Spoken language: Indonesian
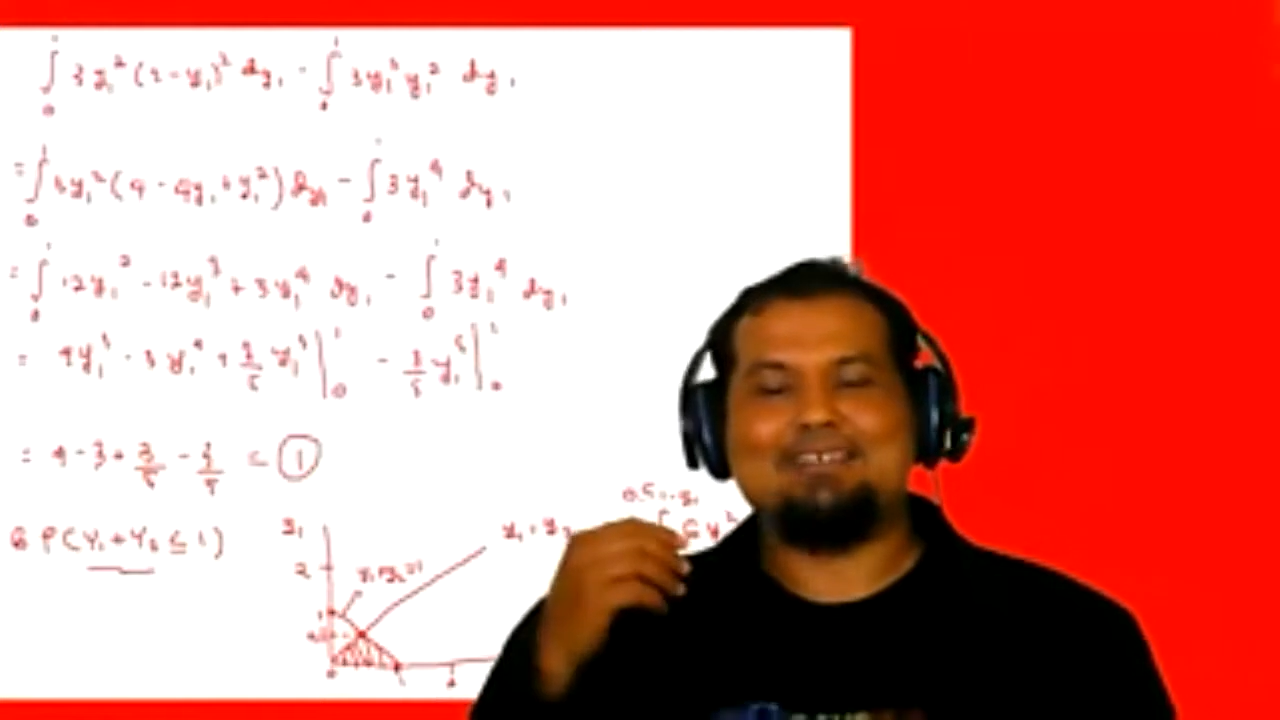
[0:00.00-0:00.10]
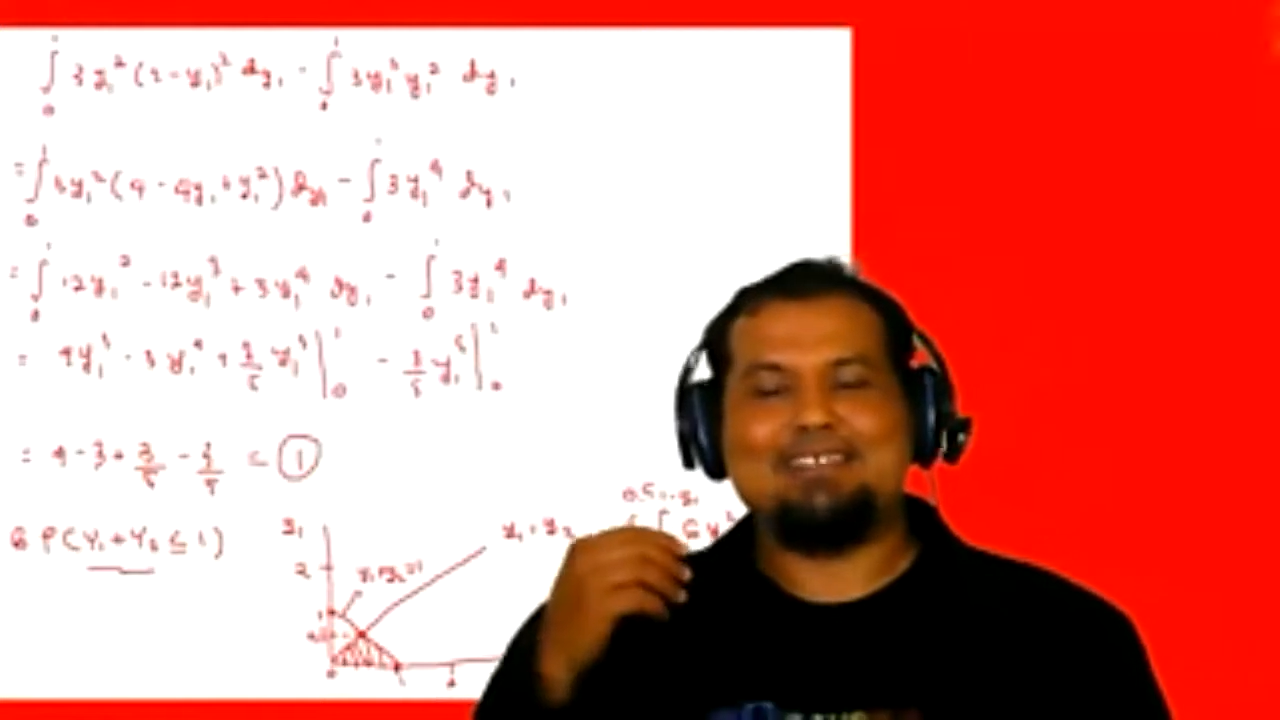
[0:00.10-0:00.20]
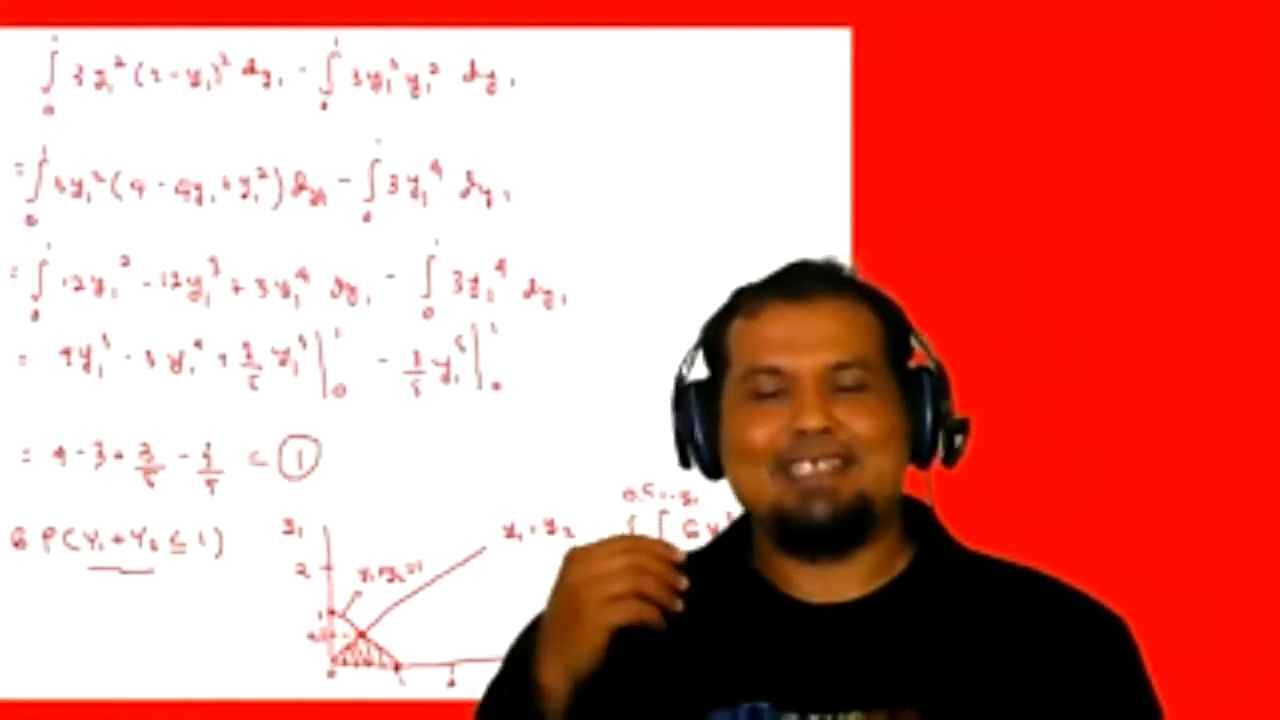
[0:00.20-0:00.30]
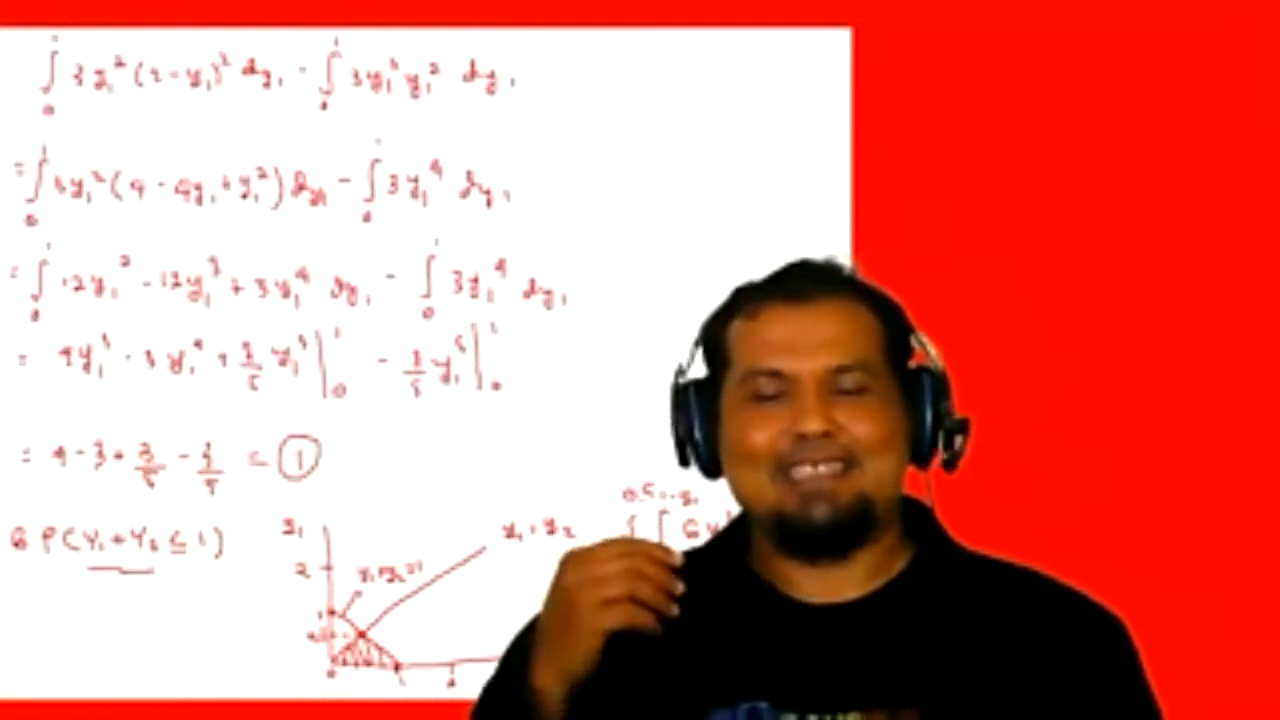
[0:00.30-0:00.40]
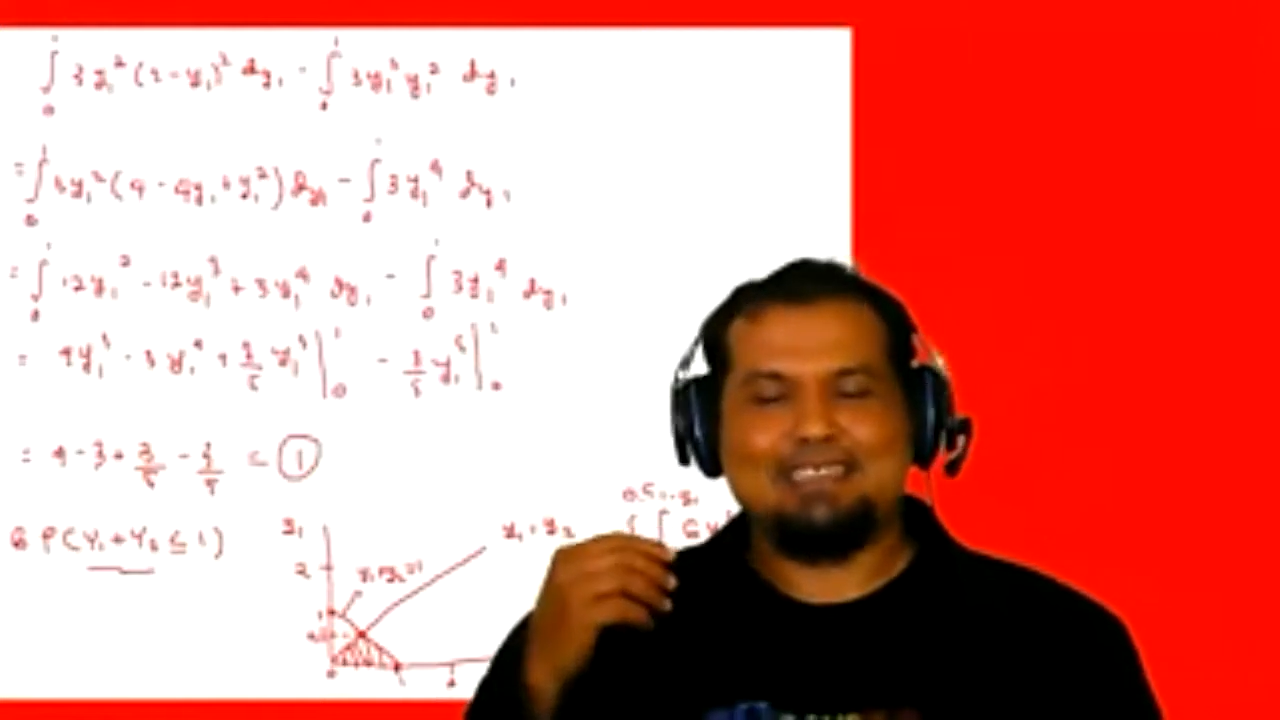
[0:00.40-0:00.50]

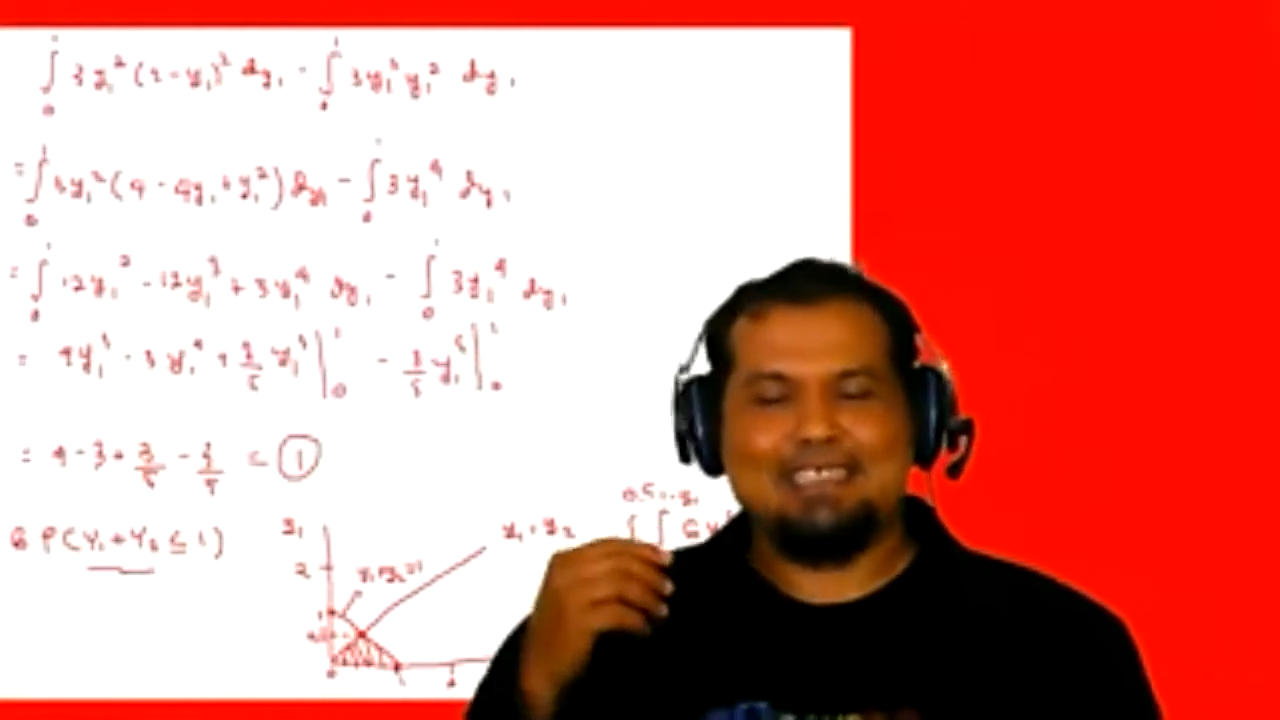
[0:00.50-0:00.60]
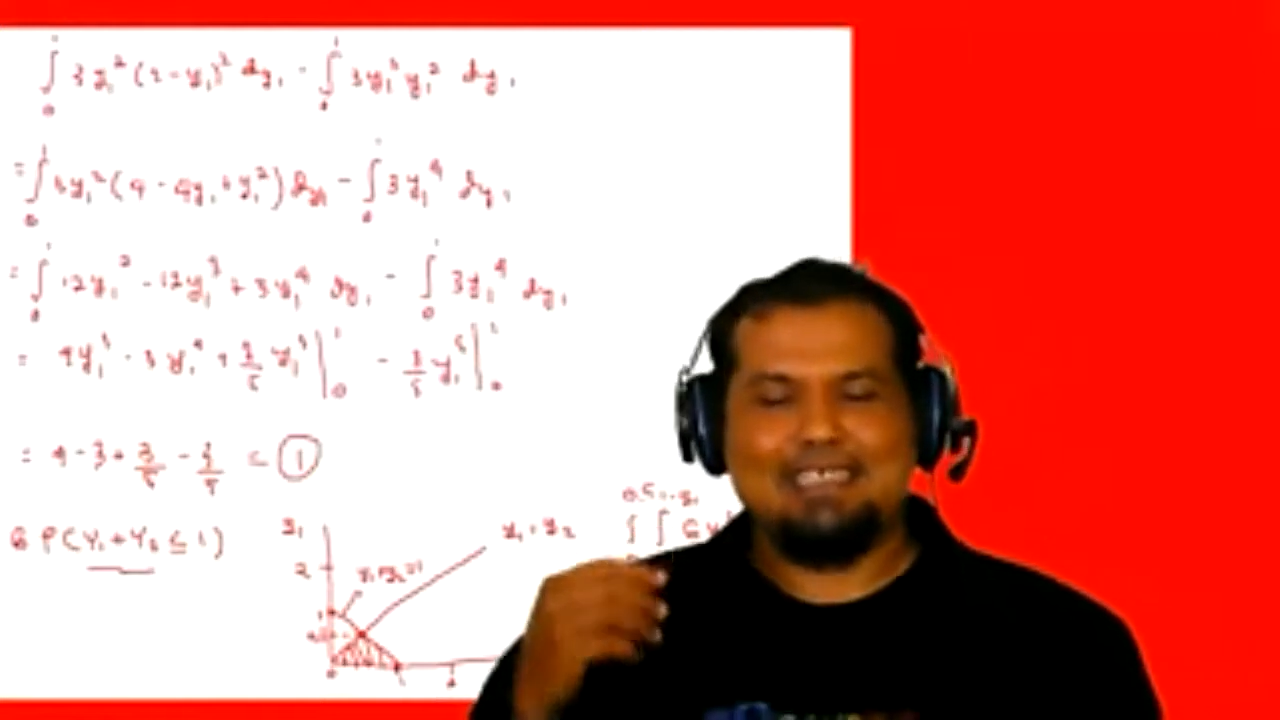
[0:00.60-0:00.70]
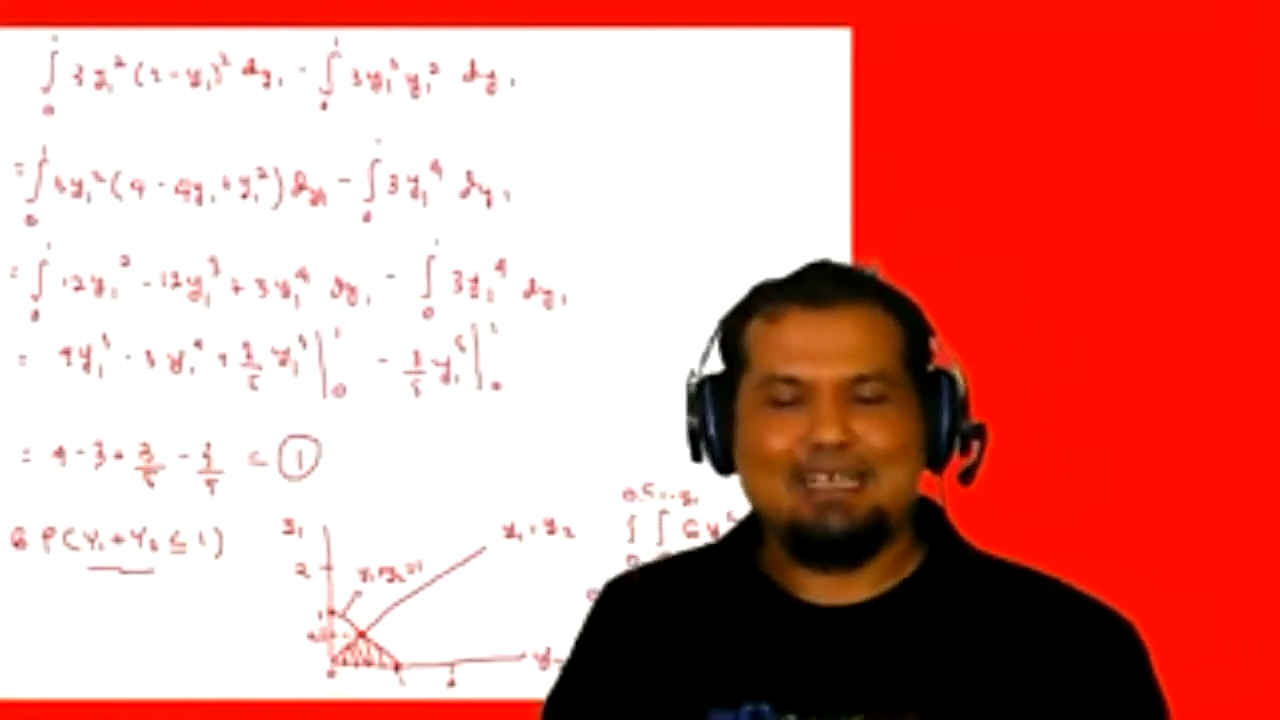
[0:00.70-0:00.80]
juga kita